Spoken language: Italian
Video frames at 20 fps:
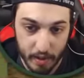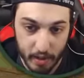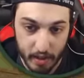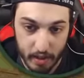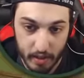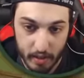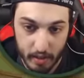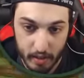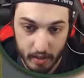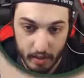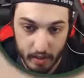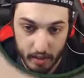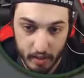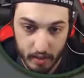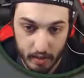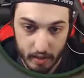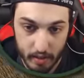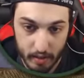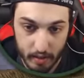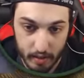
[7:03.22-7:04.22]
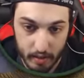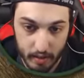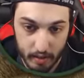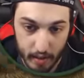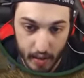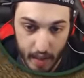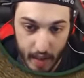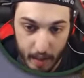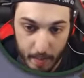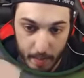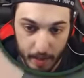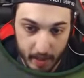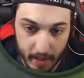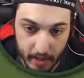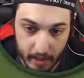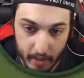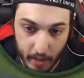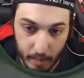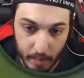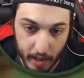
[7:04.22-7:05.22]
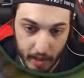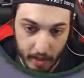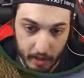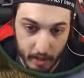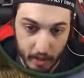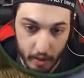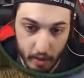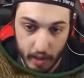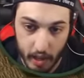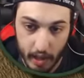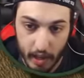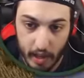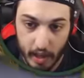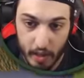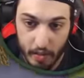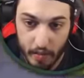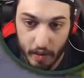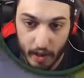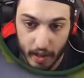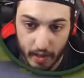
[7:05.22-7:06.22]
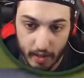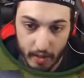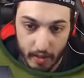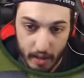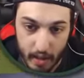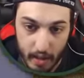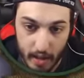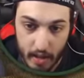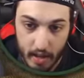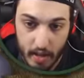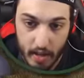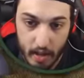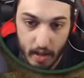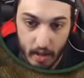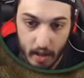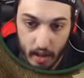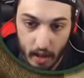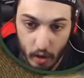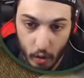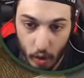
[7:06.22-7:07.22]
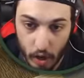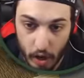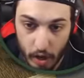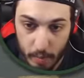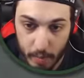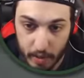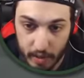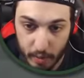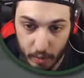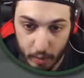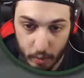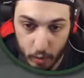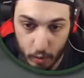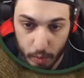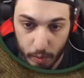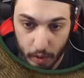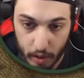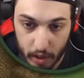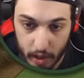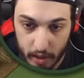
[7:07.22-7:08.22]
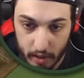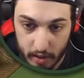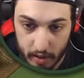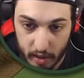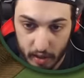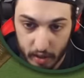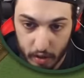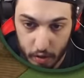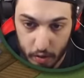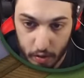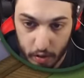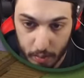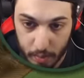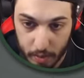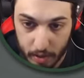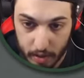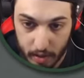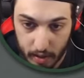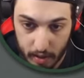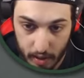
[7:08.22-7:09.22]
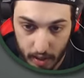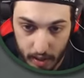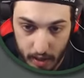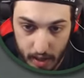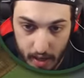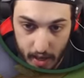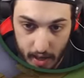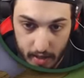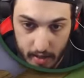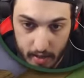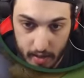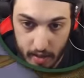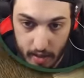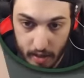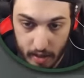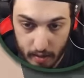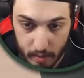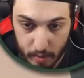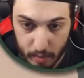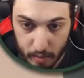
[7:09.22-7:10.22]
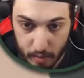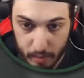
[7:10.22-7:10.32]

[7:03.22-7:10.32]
po' via. piatto però, eh è abbastanza piatta. La coda gliel'hai fatta. Qui gli mettiamo due blocchettini giusto per dettagli extra.